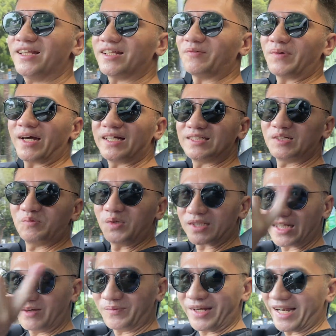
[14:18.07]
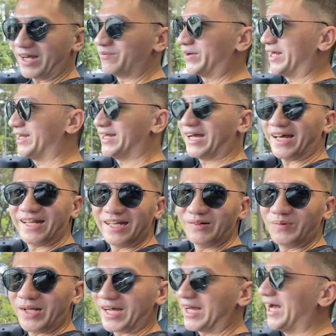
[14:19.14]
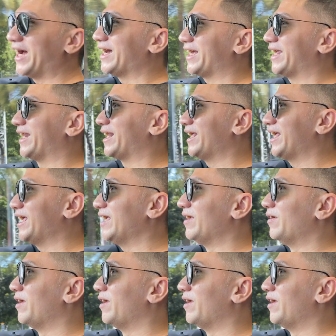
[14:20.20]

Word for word: terima kasih buat kameramen yang ada di belakang kiri.